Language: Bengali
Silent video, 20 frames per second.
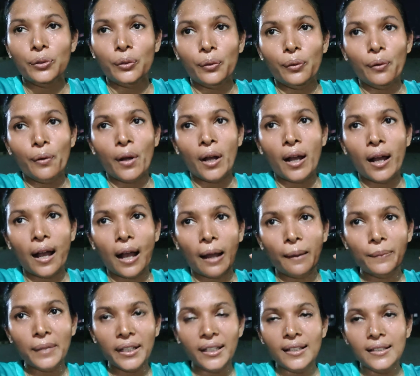তো
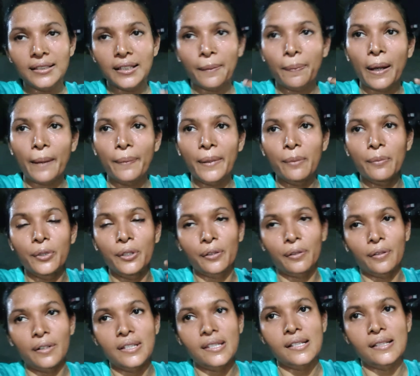আমি যেভাবে
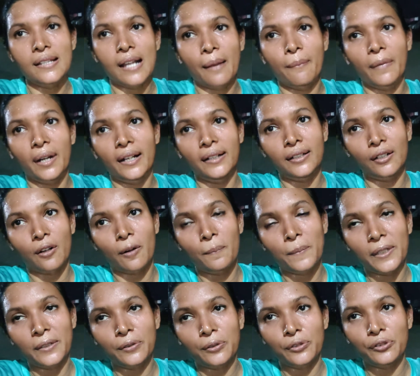মনে করেছি যে আমার এটা
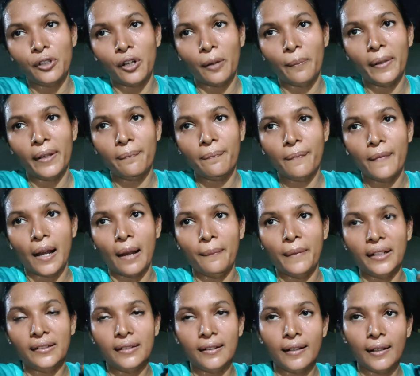কমপ্লিট করতে হবে
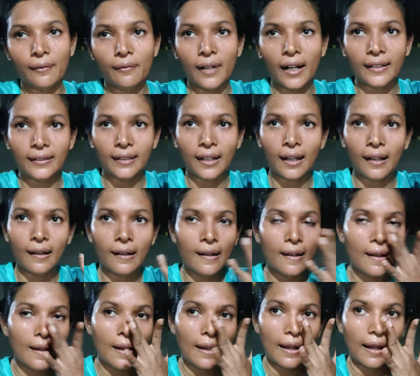আমি একটা রেগুলার একটা
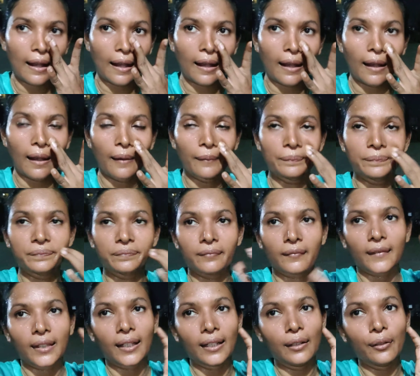
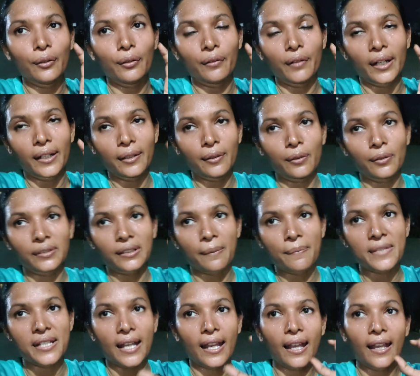কিলো রেডি
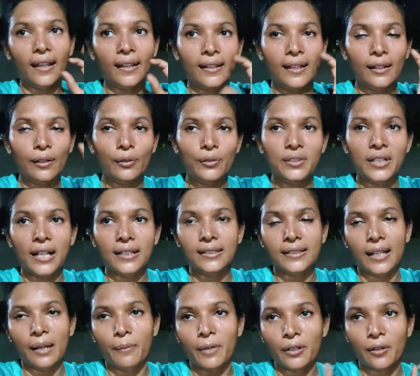করতাম যে এই কিলোটা
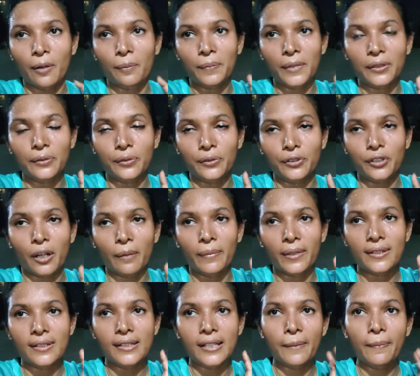আজকে আমার কমপ্লিট করতে
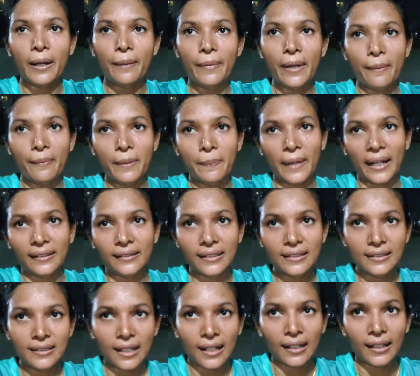হবে সেভাবে আমি
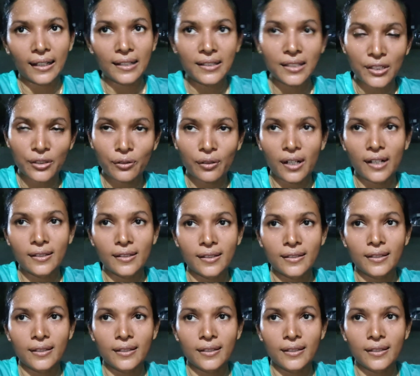প্র্যাকটিসটাকে শেষ করার